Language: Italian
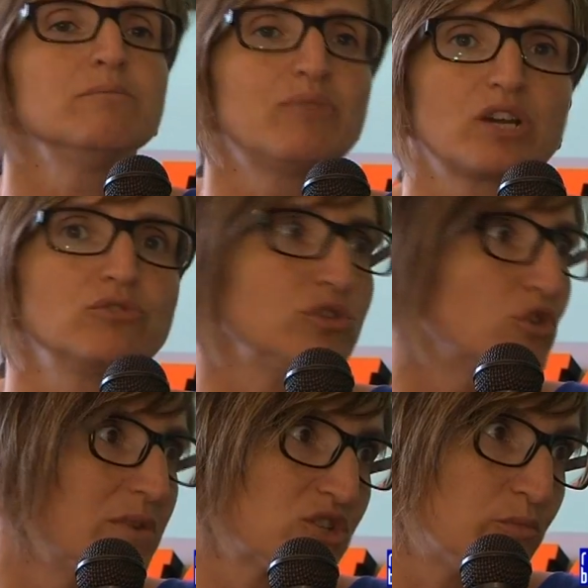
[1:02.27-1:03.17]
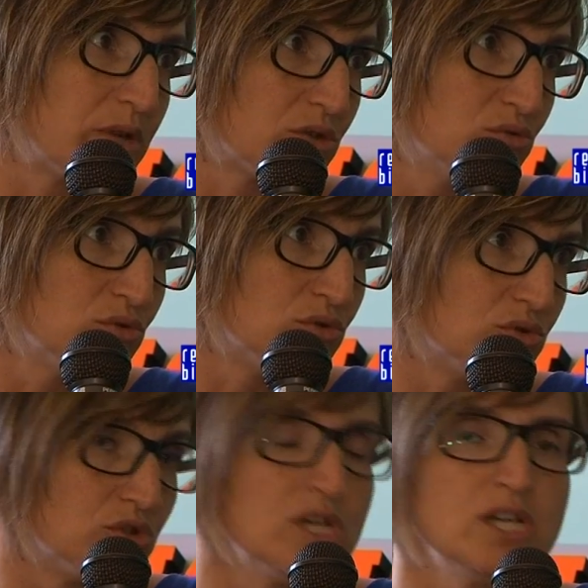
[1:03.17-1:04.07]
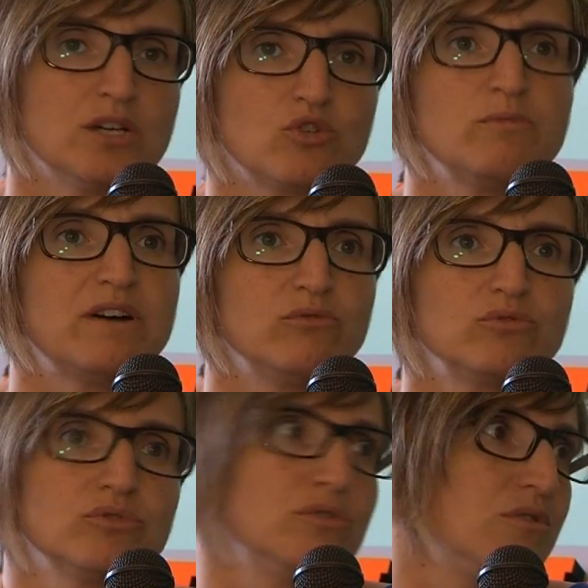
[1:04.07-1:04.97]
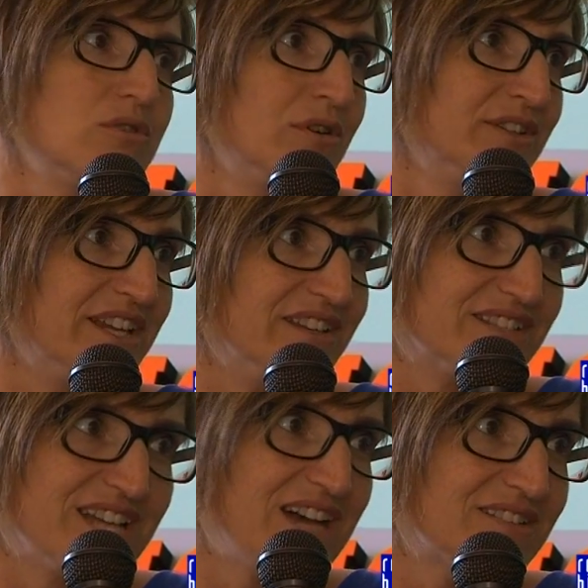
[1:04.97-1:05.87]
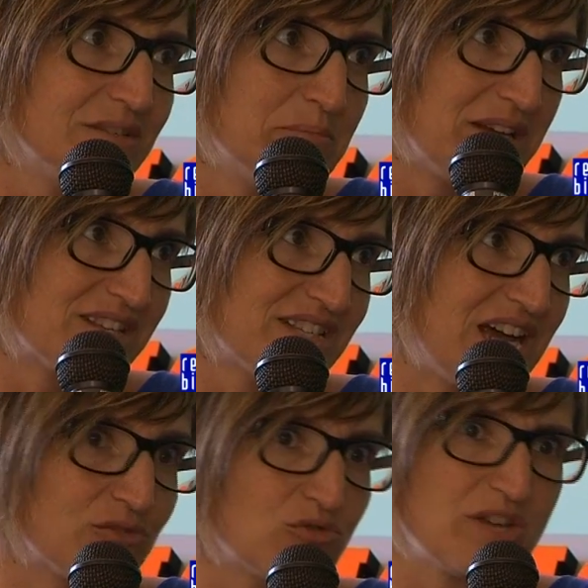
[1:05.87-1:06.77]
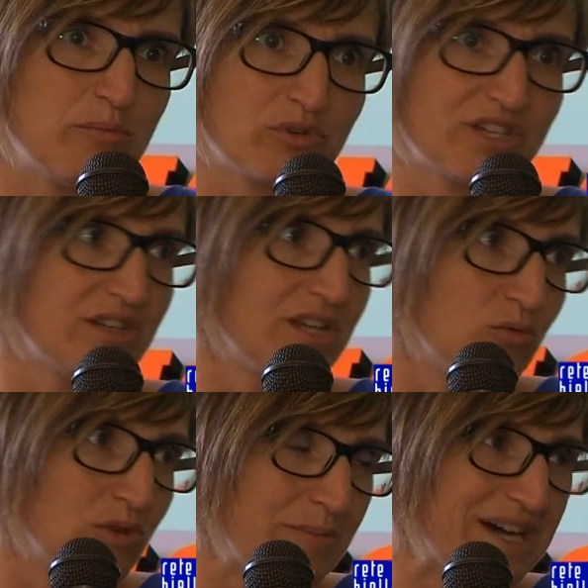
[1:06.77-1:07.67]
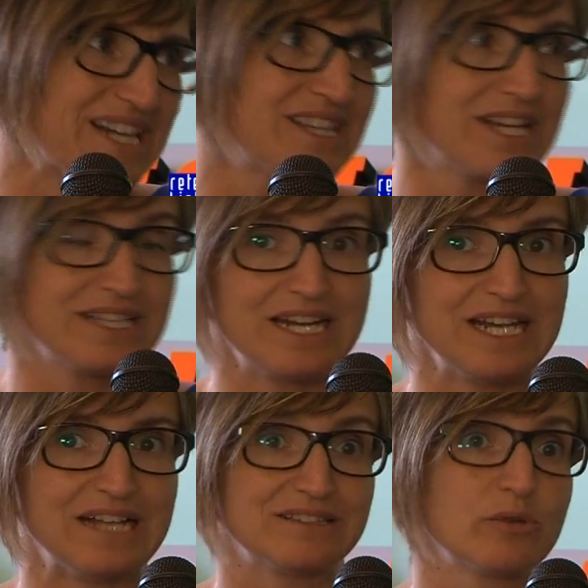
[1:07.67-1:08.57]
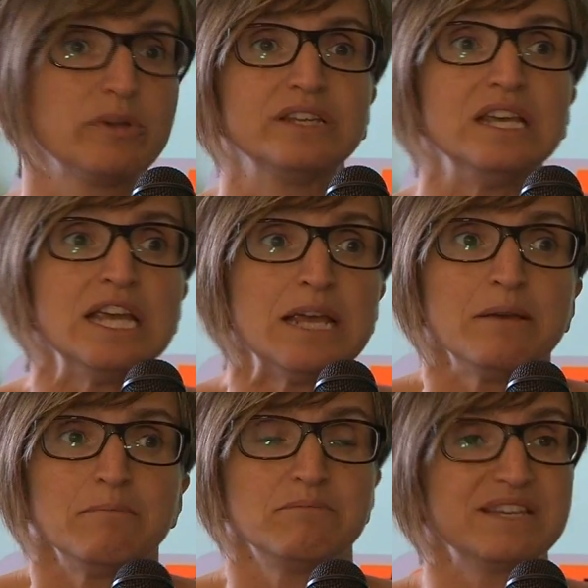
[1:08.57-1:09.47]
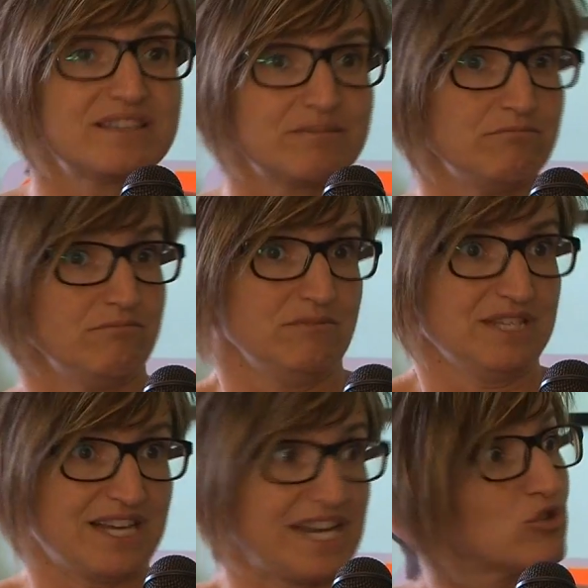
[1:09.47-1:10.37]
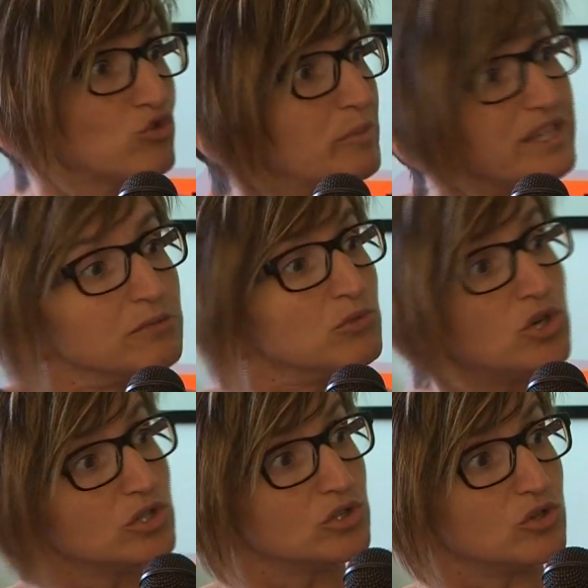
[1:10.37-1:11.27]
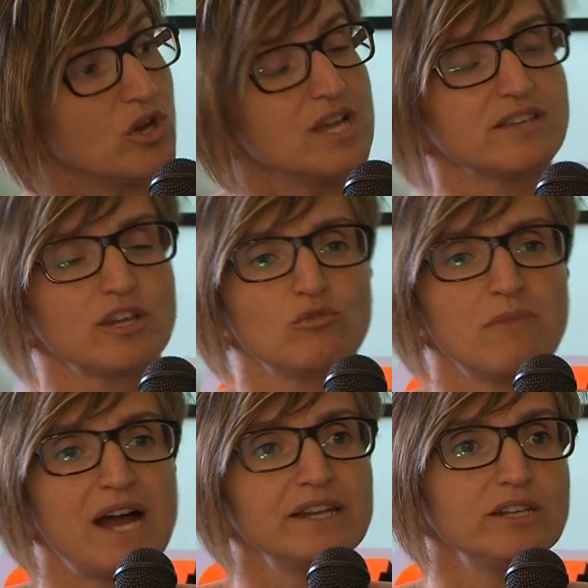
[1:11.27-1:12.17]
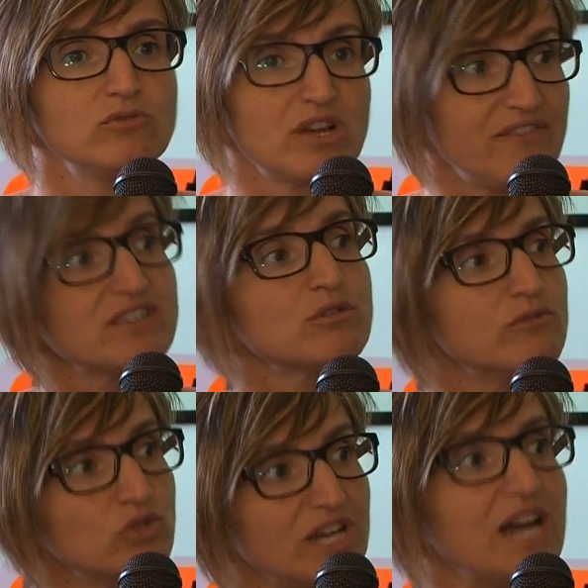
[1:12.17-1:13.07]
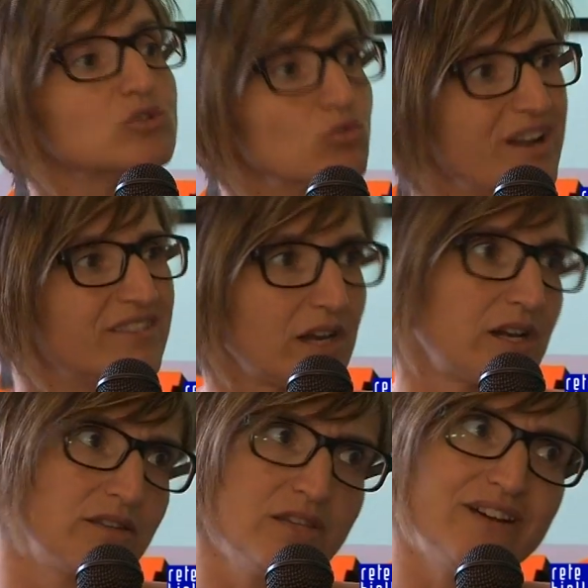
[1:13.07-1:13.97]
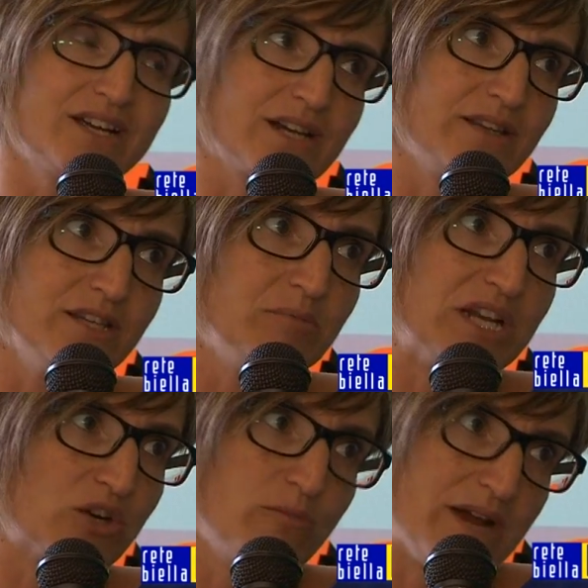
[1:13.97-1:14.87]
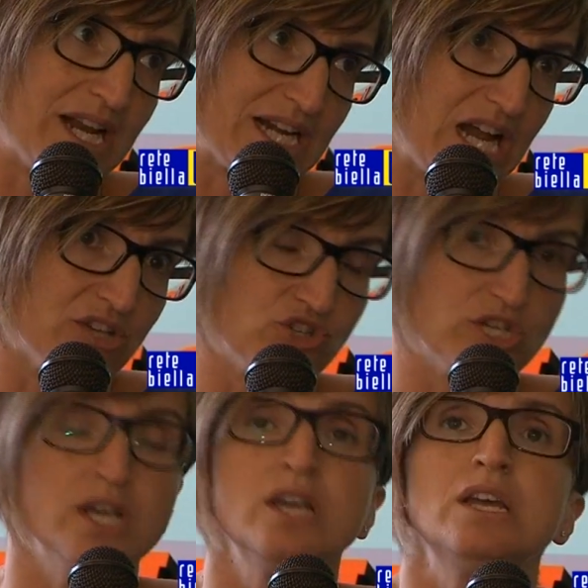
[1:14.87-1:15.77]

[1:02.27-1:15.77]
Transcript: Parlo di Roma soprattutto, Roma ha avuto dei disastri in passato, sia portati da una parte che dall'altra, quindi mi, mi sarei stupita molto se i romani non avessero votato un'alternativa credibile come la Raggi.